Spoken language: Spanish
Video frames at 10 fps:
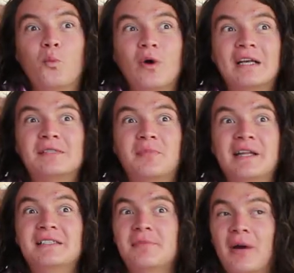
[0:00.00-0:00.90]
Pues
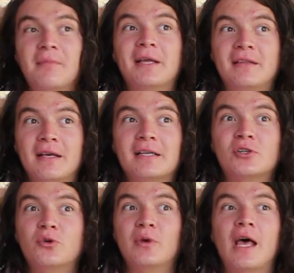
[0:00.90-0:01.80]
principalmente
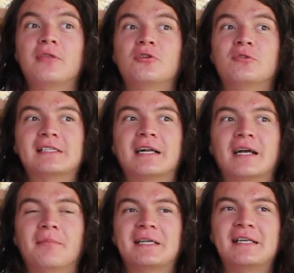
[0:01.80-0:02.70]
eso, cuidando nuestra
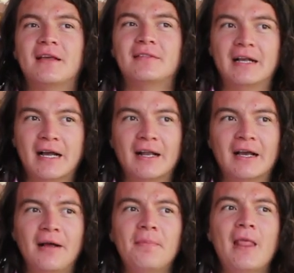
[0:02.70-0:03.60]
capacidad de
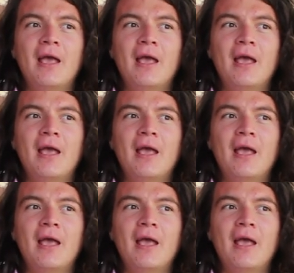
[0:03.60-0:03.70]
carga,